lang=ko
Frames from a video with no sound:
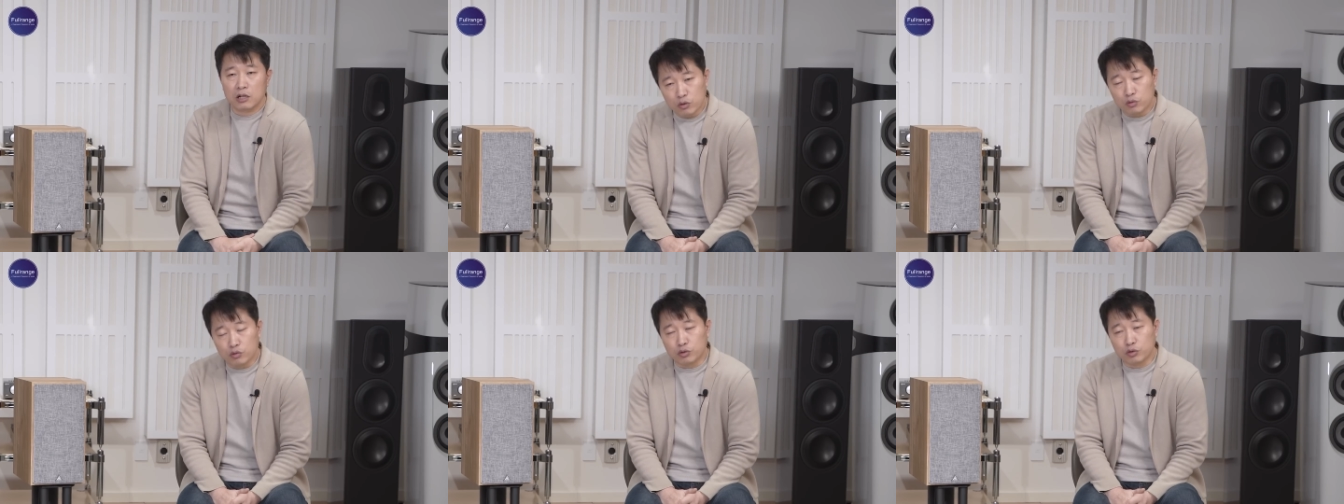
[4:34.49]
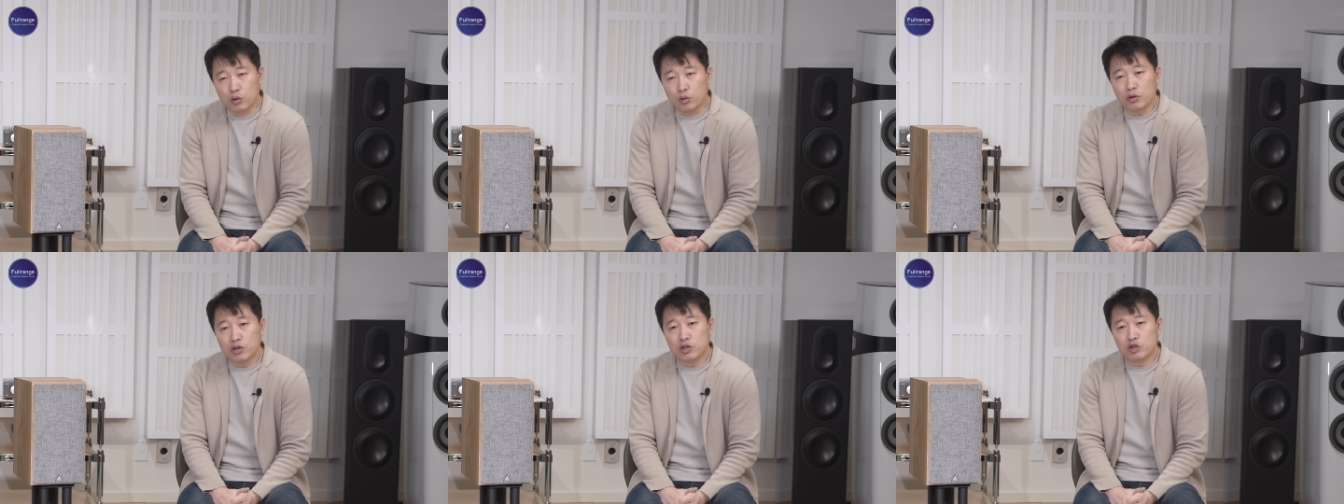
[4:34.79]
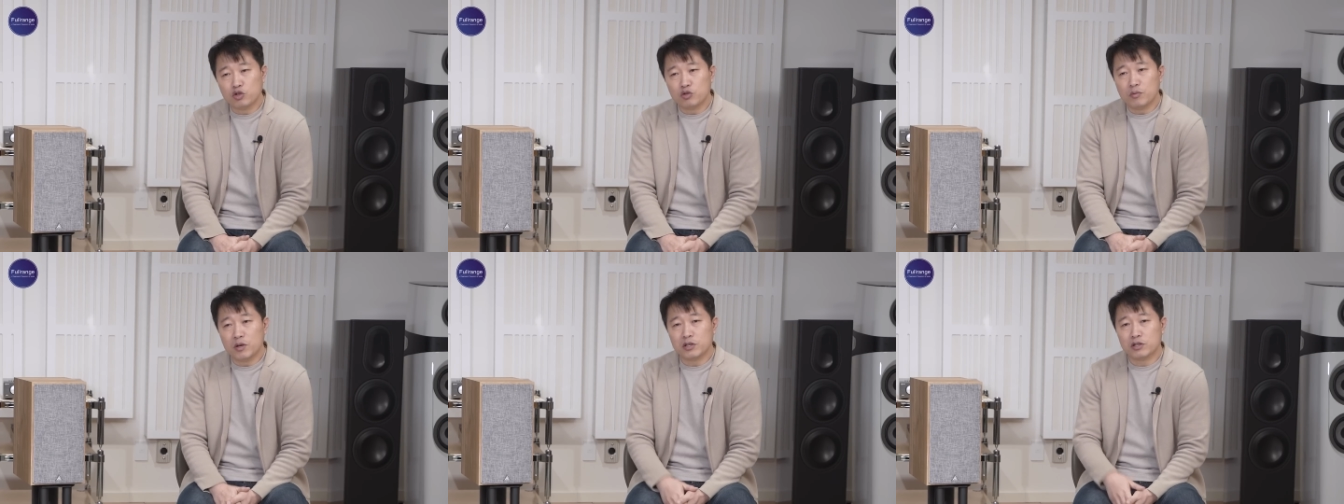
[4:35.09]
구동이
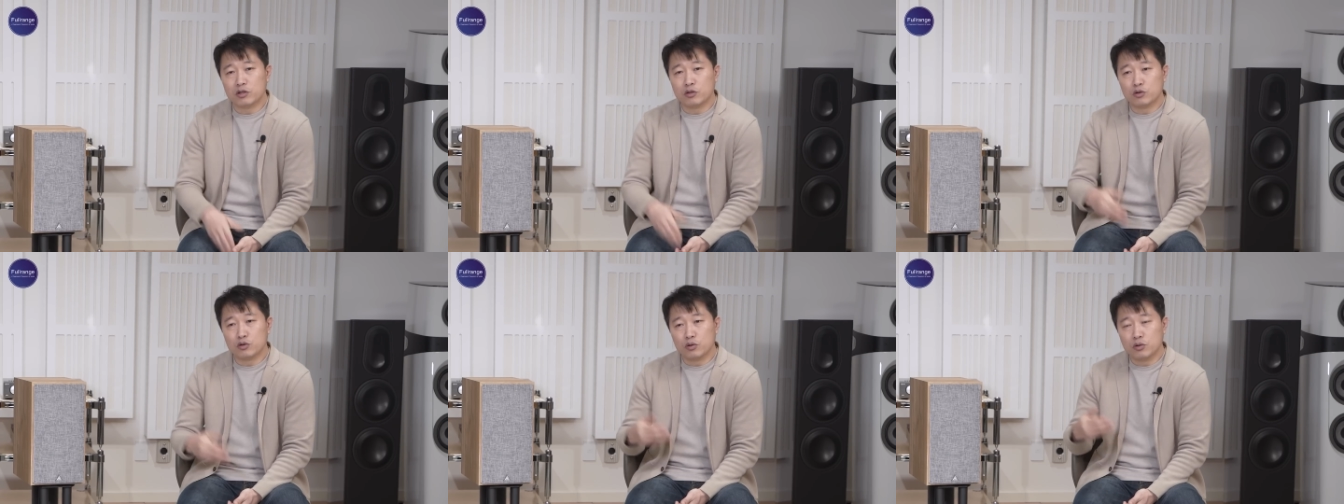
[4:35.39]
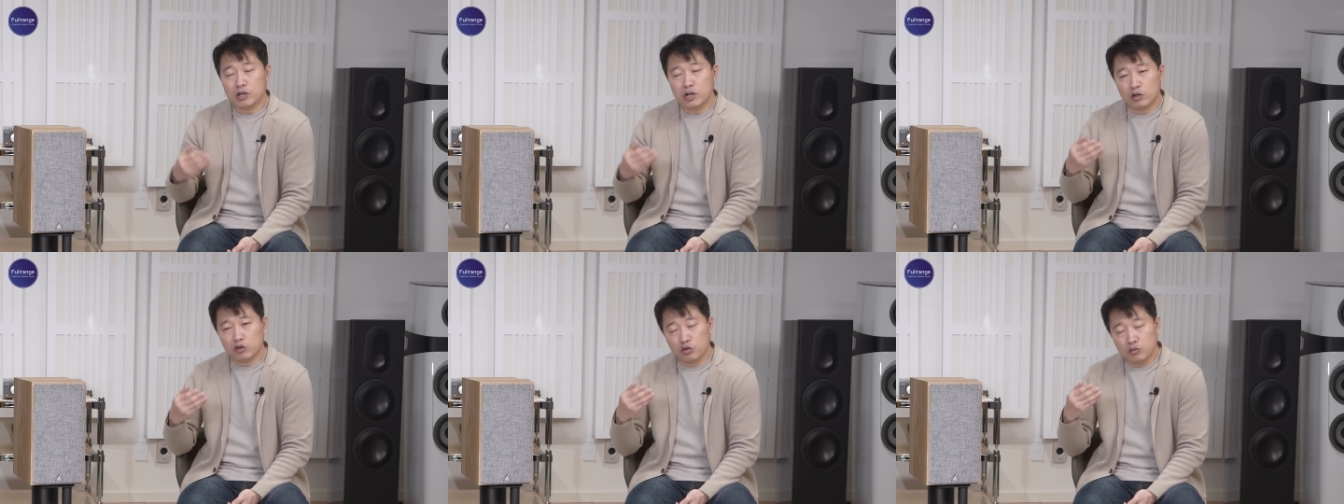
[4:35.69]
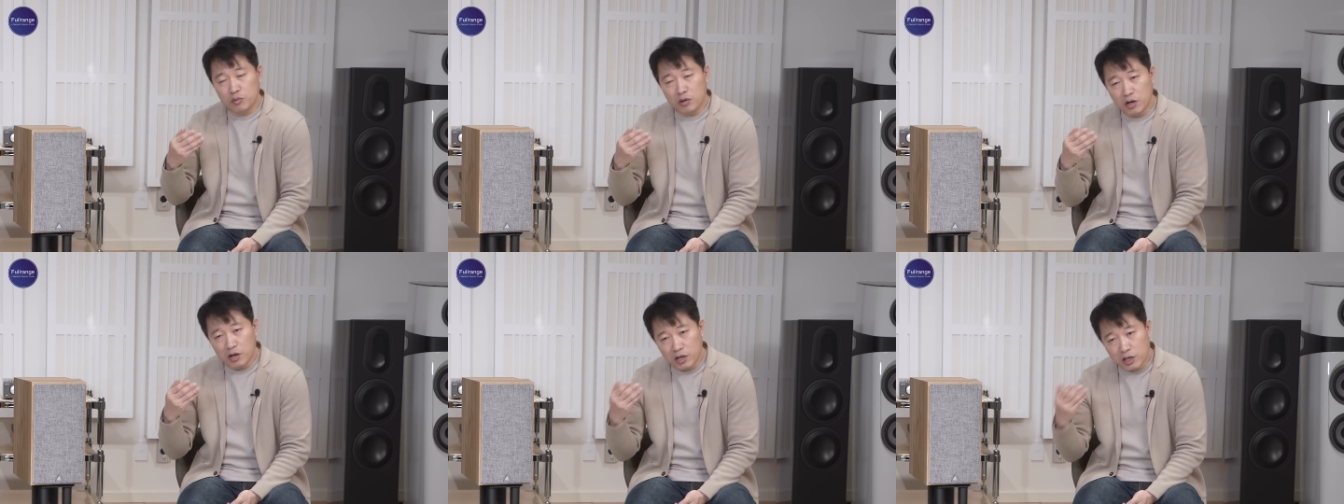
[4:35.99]
쉬우면서도 소리가
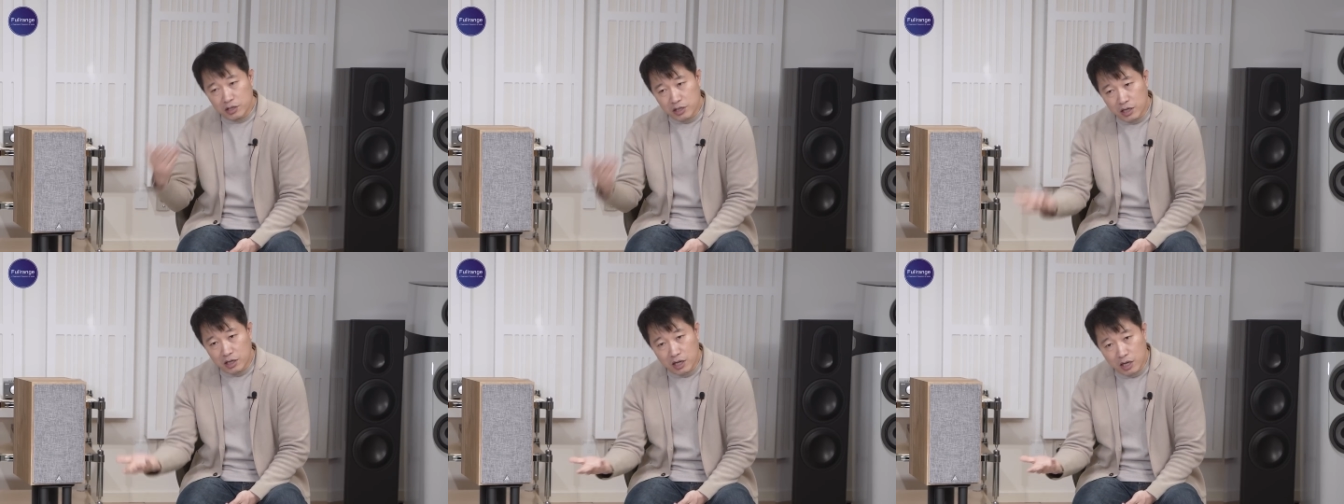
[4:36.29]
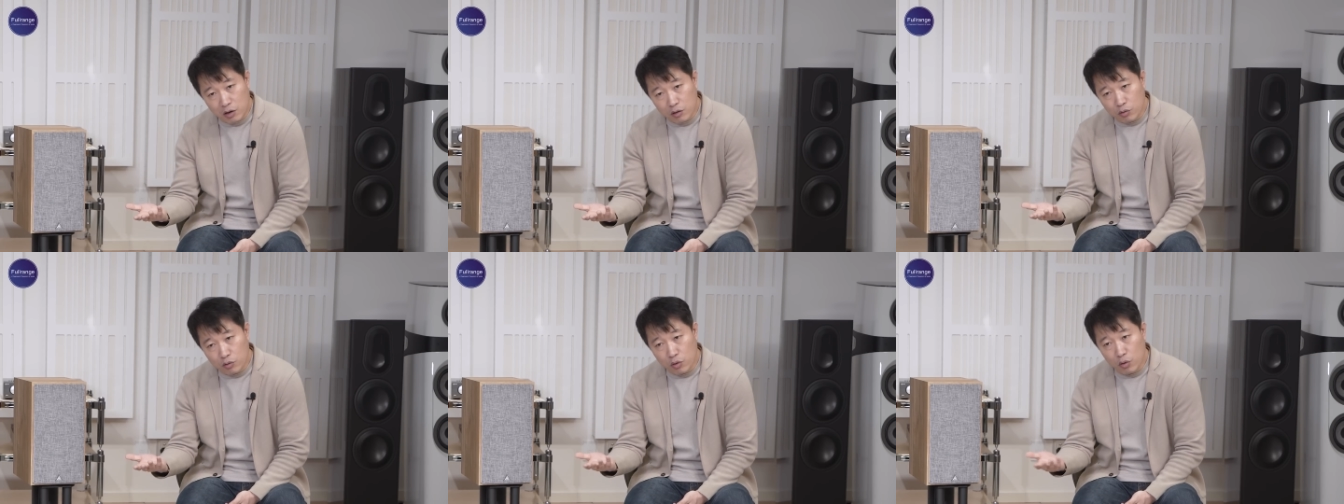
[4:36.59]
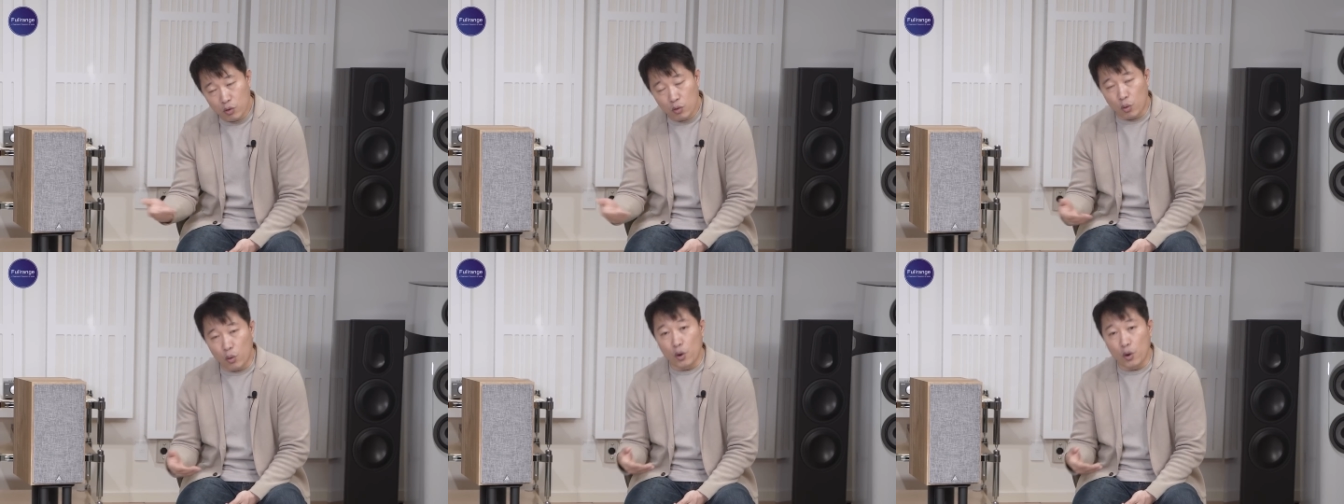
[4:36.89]
투명하게 잘 나오고